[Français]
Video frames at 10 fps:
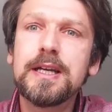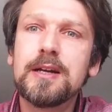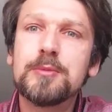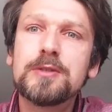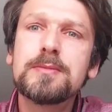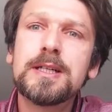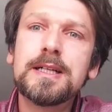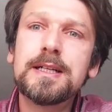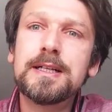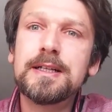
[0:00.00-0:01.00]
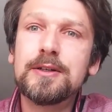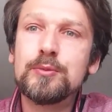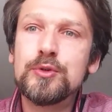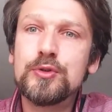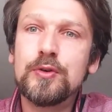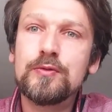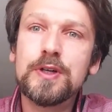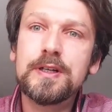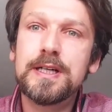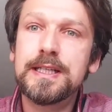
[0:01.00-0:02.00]
également, plusieurs
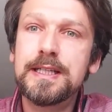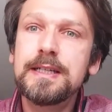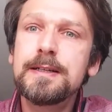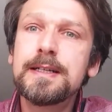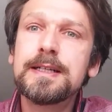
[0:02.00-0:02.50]
fois dans l'année.